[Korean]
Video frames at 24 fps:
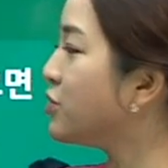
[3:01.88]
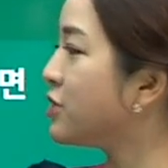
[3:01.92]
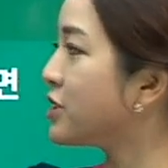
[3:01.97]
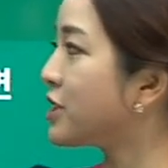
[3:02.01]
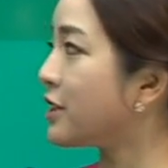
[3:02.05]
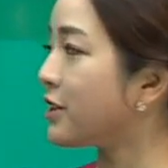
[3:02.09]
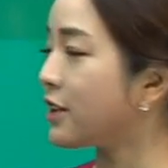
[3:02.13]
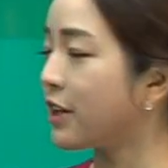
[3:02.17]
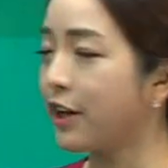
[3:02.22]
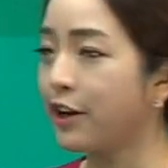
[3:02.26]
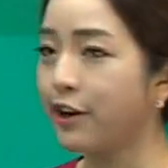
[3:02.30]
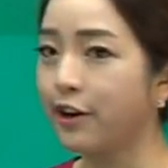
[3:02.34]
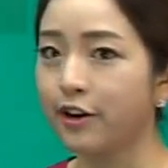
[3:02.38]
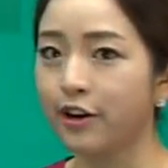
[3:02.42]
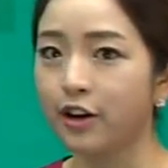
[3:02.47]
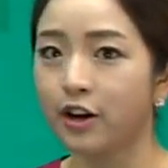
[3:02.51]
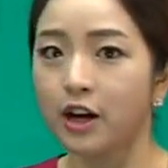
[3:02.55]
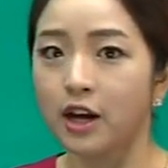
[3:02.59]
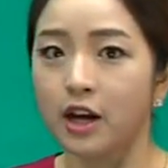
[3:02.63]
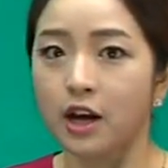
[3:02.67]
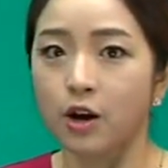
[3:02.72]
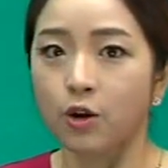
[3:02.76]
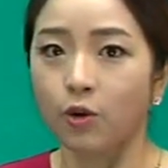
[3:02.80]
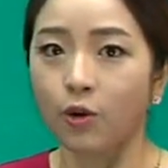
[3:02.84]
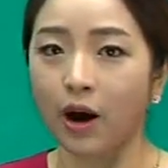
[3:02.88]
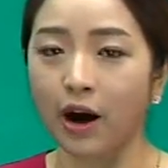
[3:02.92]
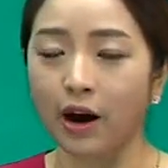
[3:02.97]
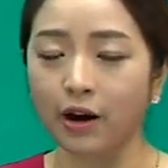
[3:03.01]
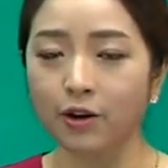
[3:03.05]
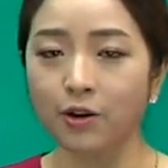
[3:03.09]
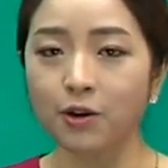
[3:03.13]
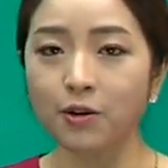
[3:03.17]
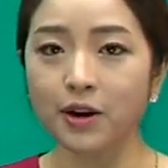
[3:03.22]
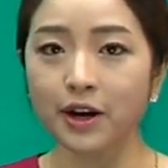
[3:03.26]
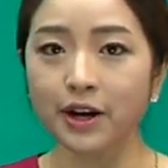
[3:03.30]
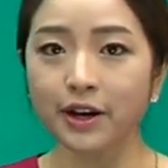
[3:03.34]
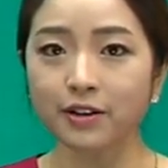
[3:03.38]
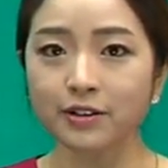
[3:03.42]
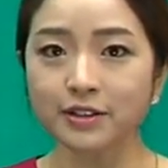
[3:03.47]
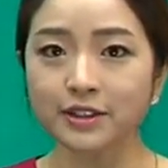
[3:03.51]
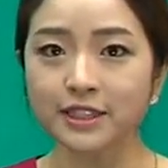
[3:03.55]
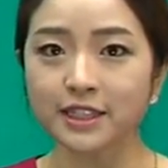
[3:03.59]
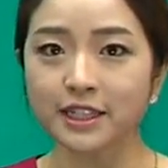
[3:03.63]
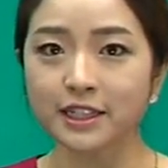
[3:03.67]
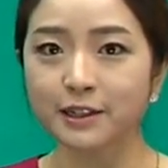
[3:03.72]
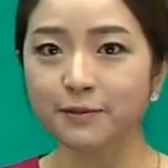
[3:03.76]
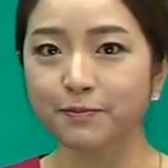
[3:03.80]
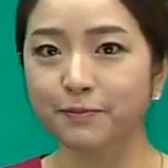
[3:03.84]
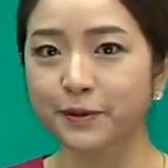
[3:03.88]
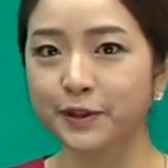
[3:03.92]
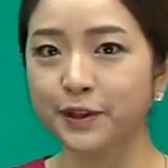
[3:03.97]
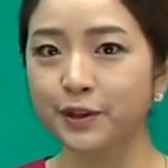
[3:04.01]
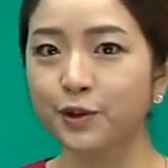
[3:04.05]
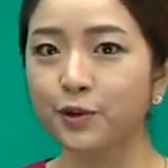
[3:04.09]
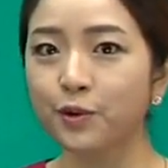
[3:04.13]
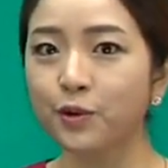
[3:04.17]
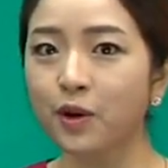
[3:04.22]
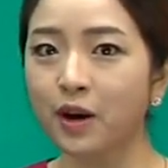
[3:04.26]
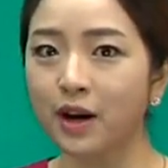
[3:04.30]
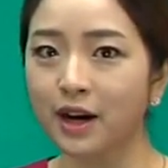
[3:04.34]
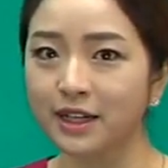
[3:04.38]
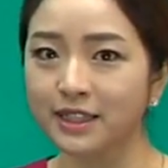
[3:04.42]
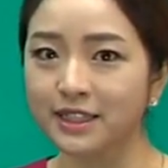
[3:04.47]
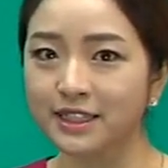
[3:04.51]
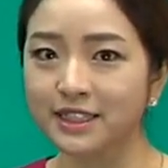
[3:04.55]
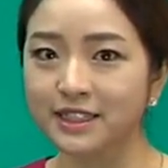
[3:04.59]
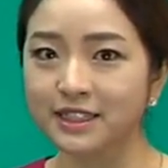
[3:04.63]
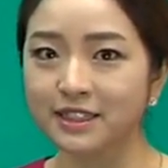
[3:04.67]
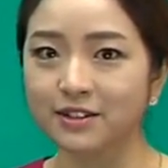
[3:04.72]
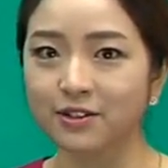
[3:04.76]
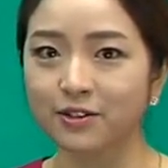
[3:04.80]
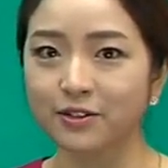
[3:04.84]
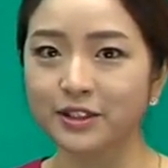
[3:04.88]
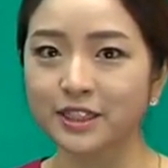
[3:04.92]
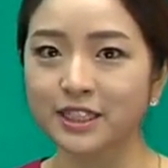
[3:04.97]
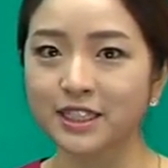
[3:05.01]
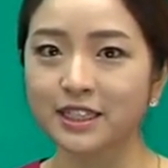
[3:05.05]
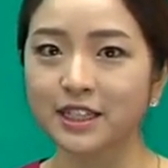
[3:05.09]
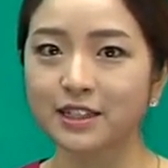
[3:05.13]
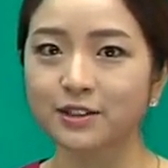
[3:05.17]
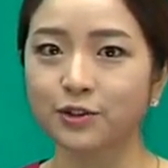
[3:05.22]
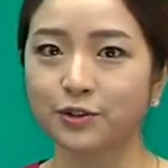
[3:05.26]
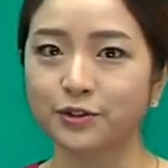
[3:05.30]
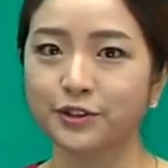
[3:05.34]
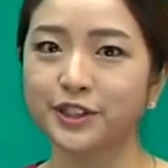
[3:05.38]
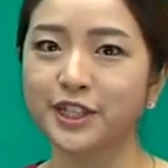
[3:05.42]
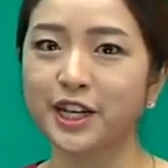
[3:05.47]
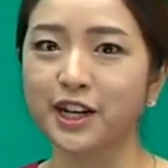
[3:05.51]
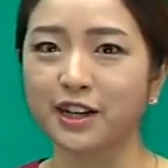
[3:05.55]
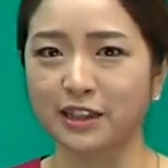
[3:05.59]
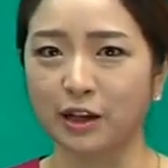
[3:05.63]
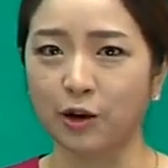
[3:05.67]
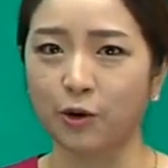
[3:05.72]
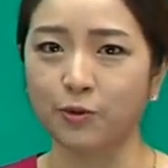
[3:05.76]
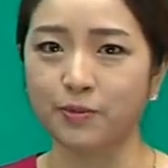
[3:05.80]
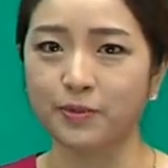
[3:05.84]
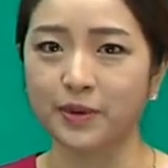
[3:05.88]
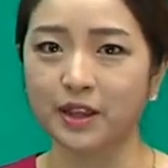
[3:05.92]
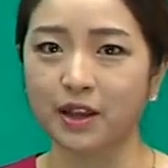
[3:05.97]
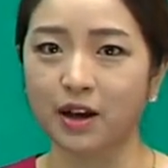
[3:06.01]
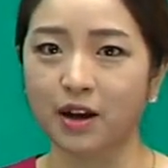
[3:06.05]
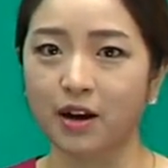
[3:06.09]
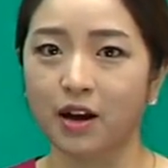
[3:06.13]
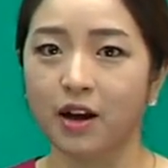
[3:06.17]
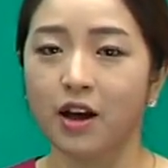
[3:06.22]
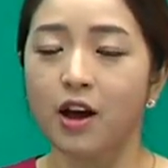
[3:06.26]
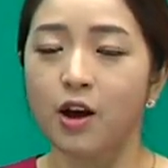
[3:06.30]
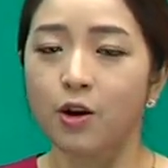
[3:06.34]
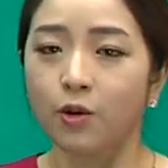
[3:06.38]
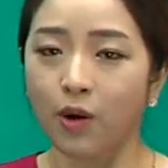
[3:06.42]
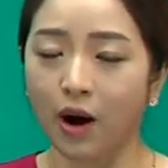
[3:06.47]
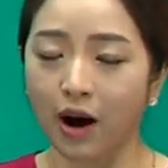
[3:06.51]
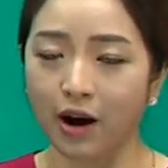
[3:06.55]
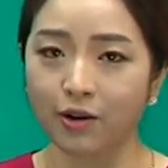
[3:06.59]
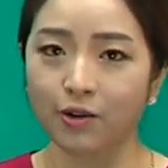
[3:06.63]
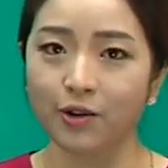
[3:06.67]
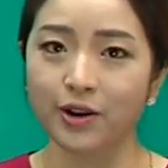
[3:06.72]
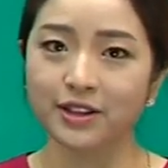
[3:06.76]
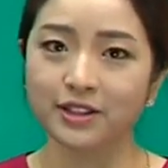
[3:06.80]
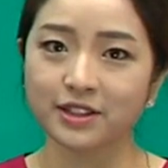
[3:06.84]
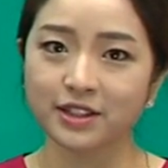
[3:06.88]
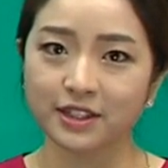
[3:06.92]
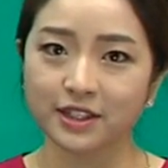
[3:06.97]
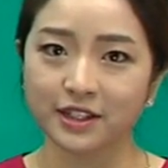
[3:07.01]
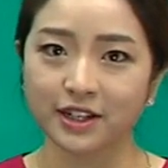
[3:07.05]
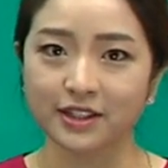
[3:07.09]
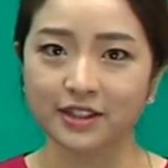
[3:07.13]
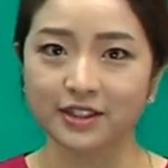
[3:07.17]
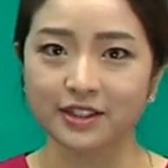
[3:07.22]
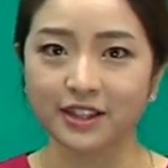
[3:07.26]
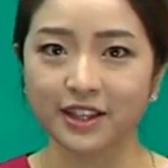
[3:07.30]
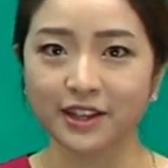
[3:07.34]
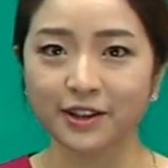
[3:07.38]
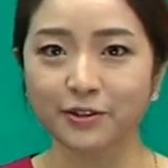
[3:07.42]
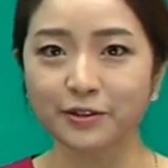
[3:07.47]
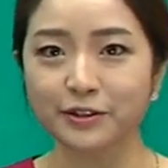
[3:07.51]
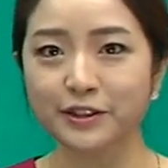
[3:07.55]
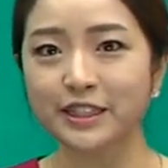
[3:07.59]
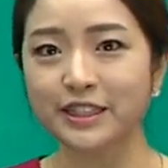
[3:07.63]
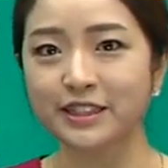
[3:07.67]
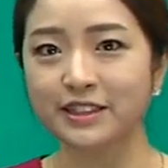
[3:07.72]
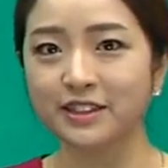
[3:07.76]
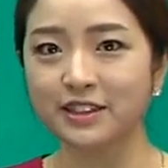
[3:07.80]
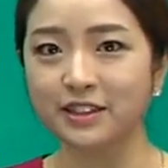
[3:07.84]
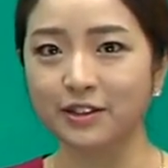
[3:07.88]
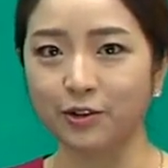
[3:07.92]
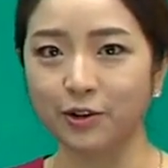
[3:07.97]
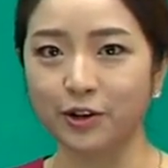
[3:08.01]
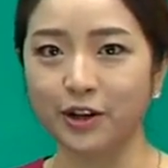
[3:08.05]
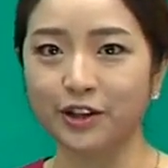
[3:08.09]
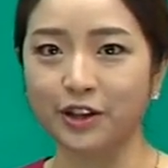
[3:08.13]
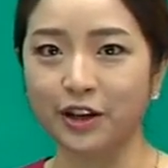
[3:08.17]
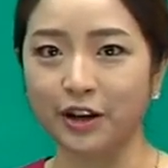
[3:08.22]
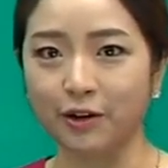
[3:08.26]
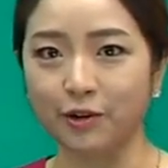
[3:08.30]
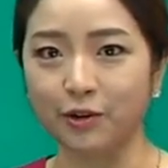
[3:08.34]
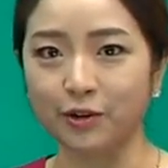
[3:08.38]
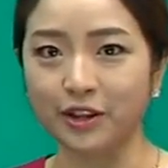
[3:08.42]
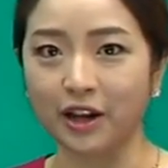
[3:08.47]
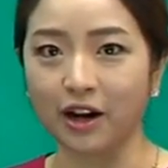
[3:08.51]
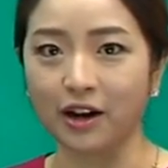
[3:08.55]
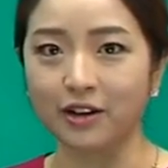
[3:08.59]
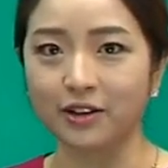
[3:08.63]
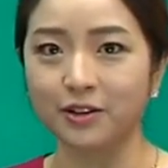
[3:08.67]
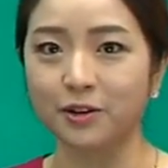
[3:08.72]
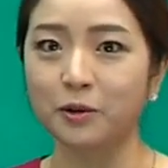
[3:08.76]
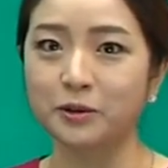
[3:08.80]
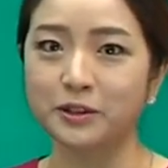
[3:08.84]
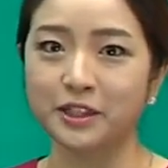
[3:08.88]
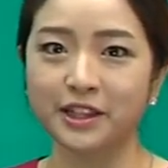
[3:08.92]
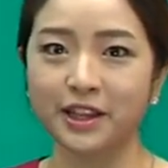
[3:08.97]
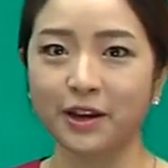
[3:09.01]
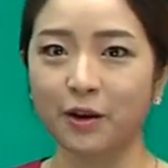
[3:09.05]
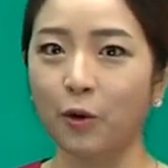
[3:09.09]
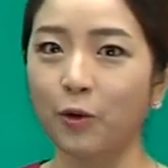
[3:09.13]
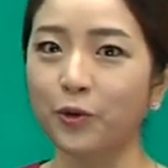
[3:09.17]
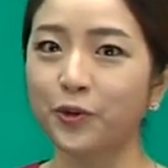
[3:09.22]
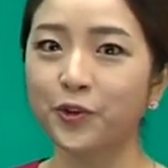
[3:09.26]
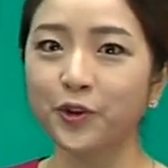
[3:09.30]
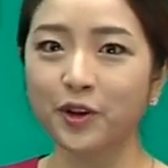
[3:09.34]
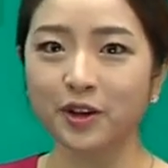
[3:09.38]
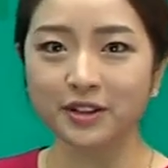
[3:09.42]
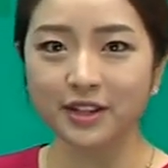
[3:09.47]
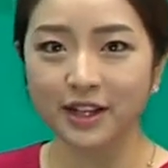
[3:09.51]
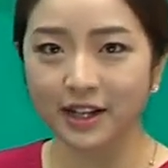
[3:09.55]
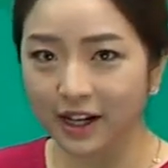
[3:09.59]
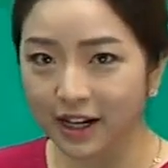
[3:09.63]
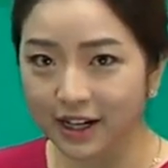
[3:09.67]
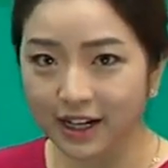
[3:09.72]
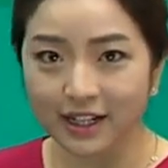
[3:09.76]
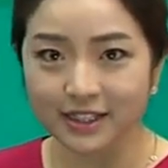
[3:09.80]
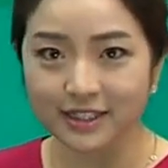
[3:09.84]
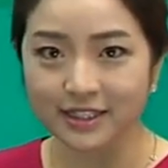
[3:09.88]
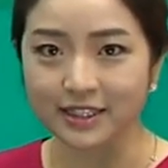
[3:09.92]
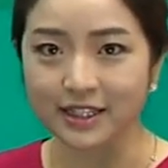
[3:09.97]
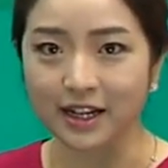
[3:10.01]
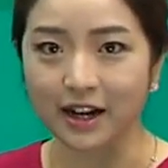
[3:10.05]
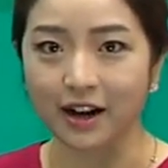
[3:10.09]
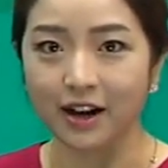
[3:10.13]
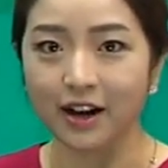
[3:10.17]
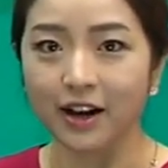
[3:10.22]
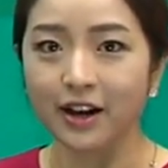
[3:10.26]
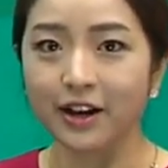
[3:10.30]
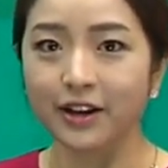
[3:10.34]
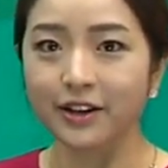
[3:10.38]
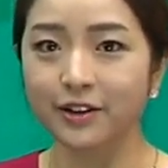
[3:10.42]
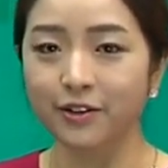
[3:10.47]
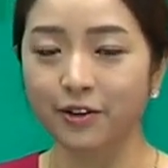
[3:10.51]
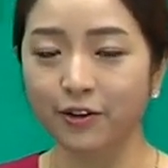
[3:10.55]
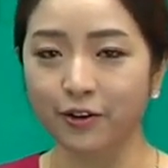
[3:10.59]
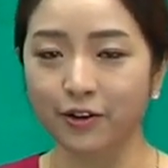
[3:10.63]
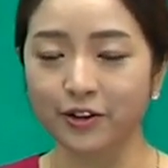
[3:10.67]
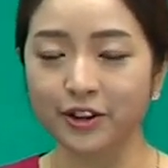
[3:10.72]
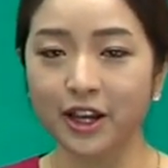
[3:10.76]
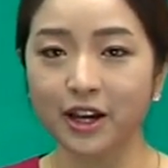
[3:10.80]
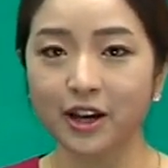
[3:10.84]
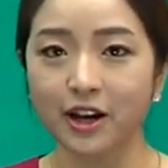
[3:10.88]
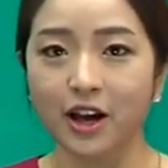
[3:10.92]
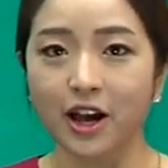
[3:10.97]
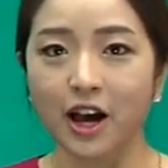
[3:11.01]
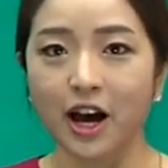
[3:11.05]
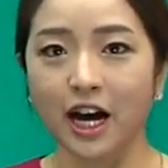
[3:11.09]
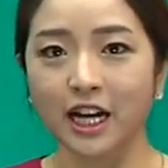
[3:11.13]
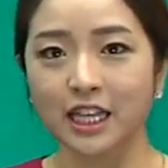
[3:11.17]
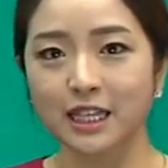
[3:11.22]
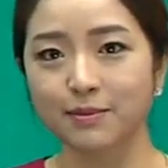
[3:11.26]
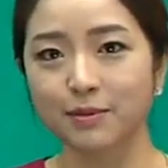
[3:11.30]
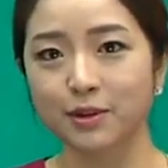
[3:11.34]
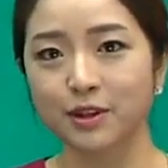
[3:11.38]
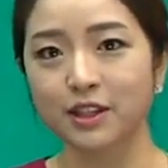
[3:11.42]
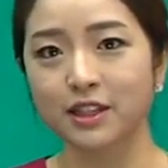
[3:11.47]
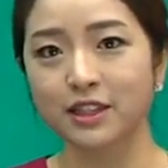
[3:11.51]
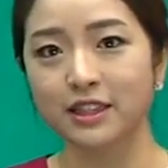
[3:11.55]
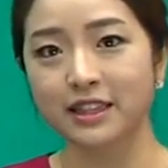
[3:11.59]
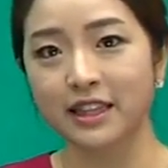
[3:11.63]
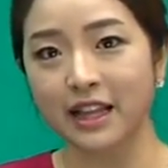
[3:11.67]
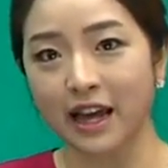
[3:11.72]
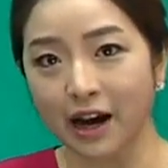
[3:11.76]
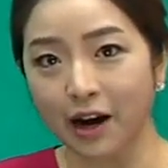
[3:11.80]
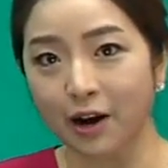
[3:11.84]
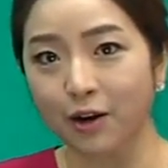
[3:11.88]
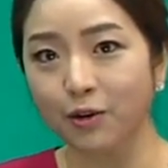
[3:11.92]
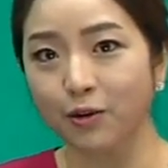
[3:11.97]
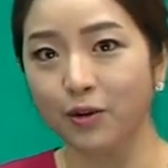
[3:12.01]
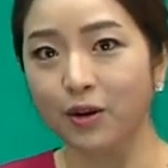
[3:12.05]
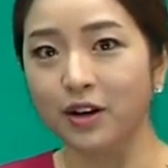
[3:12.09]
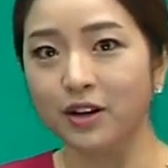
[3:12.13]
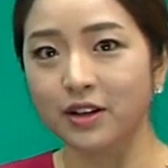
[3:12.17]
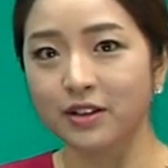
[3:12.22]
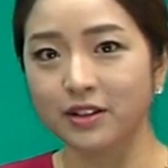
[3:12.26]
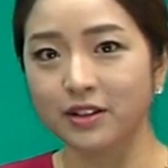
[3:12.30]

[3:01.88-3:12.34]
문제인데요. 과거와 현재를 비교하는 그런 식의 전제가 나옵니다. 과거에는 이랬는데 현재는 이렇게 될 거다. 그것에 대해 어떻게 생각하느냐 이런 거나 아니면은 now